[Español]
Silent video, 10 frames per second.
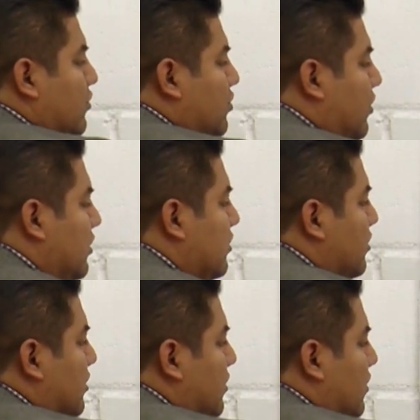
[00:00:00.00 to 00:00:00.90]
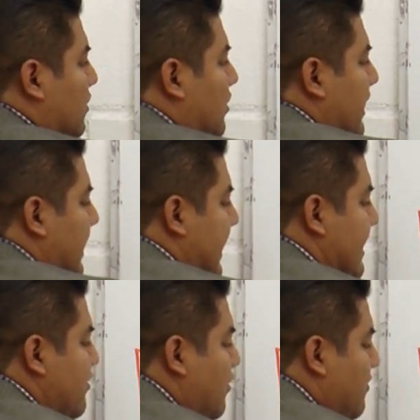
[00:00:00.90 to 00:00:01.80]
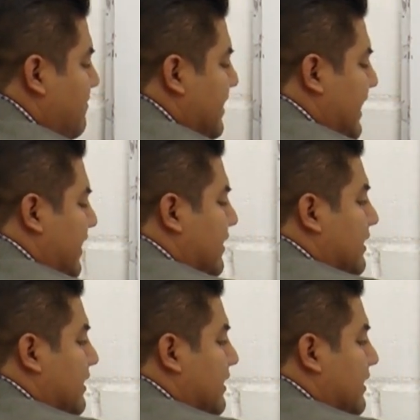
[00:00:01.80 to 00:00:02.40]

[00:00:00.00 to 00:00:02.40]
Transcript: son el nombre